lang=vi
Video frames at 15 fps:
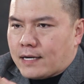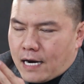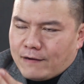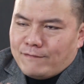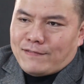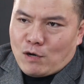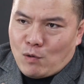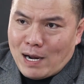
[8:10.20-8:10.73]

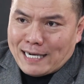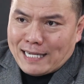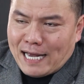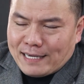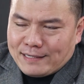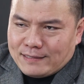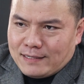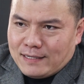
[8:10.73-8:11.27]
cần phải hoàn
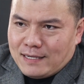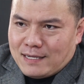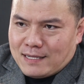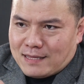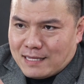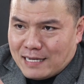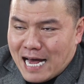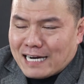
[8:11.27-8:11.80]
thành
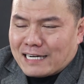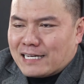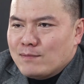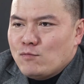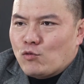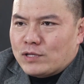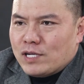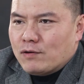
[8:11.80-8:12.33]
để đạt được
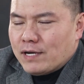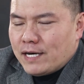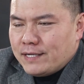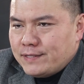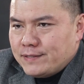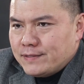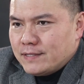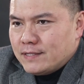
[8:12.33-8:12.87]
cái mục tiêu đấy